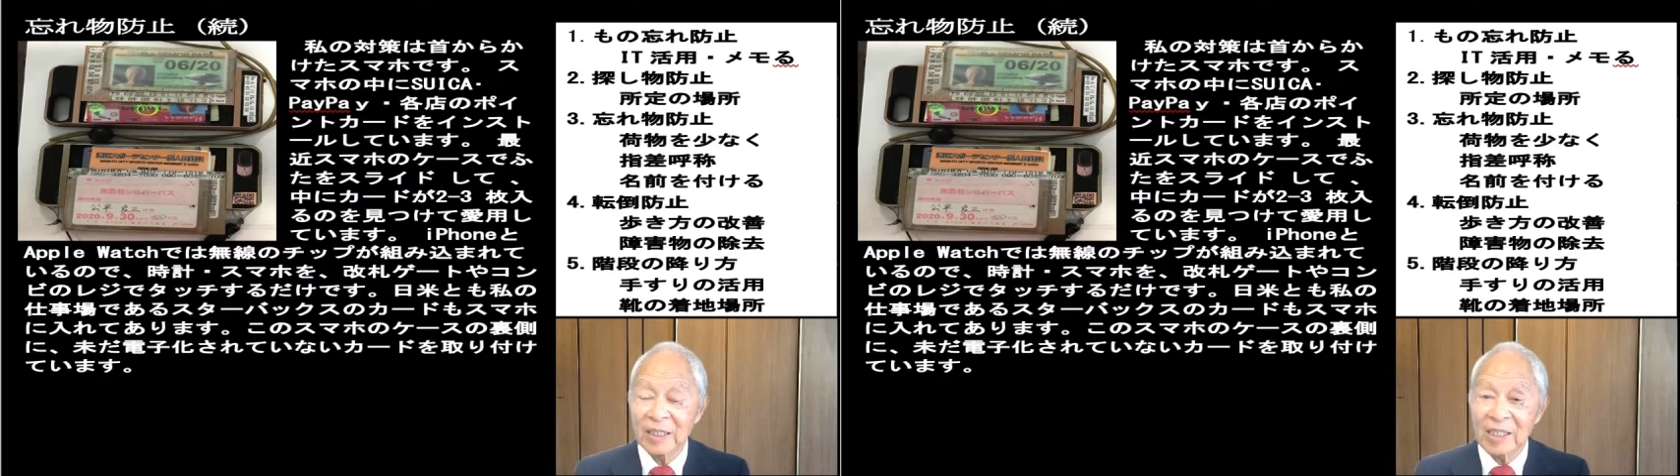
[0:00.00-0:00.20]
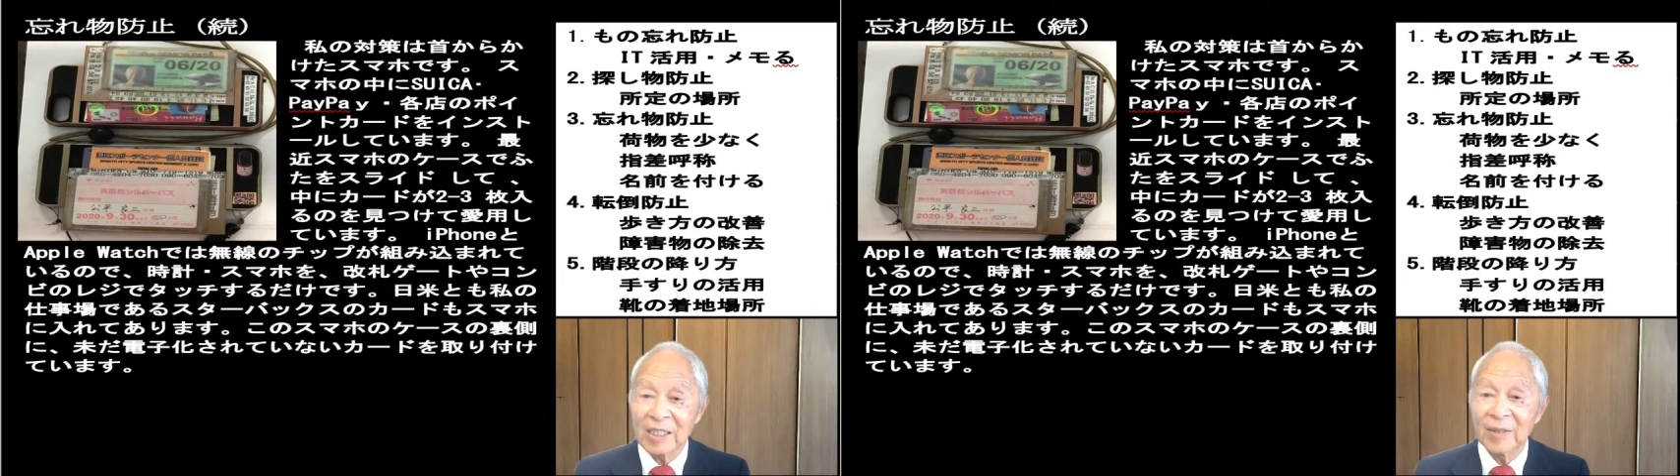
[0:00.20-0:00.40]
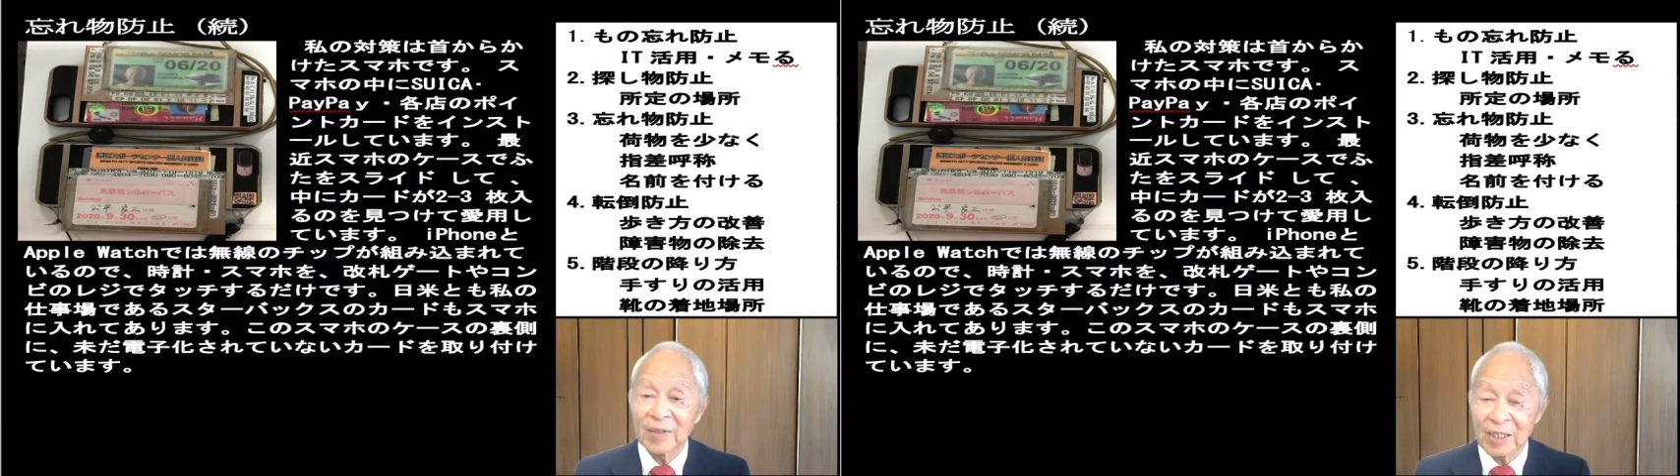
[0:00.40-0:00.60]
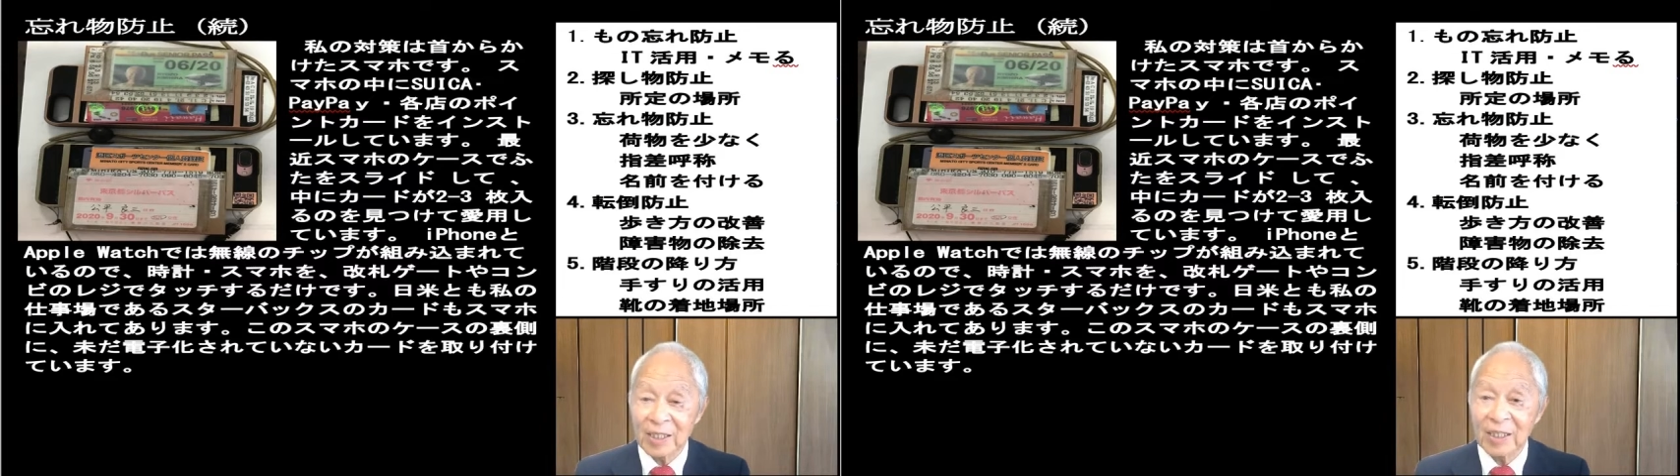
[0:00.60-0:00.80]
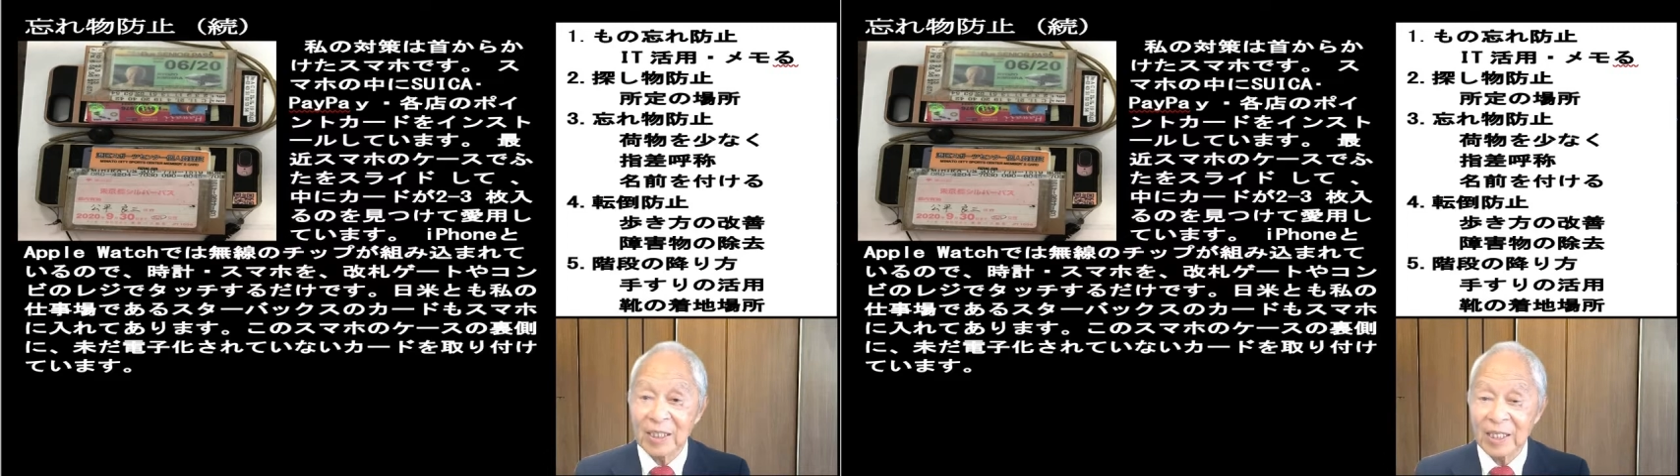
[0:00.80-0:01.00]
がですね
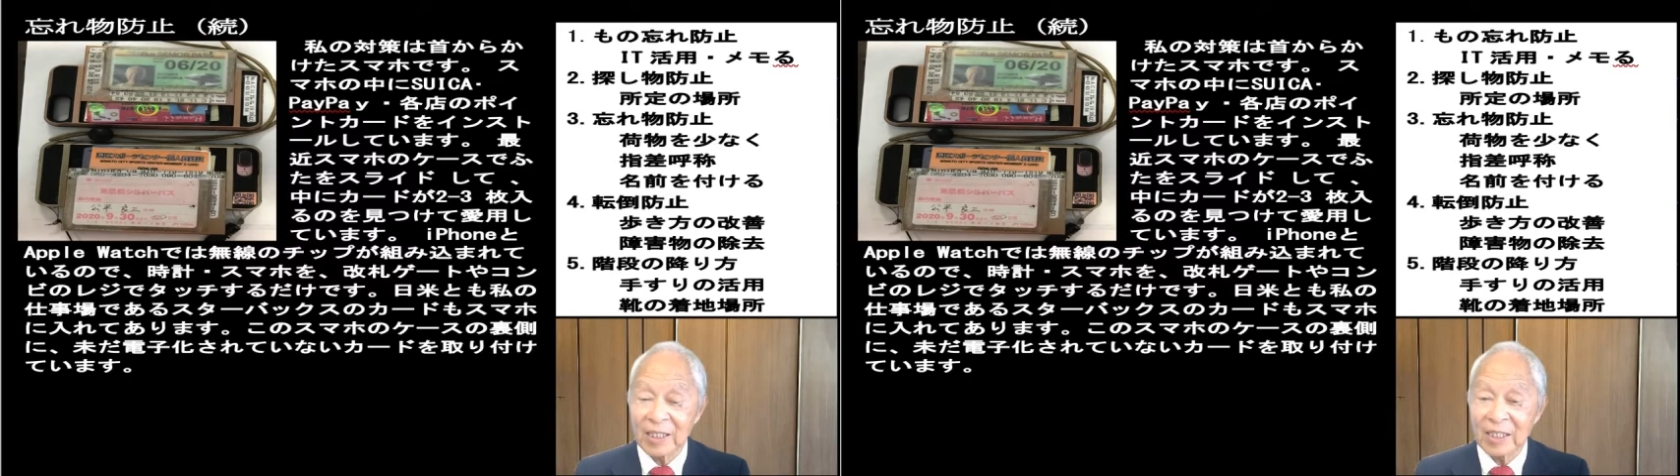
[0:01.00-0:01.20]
私に返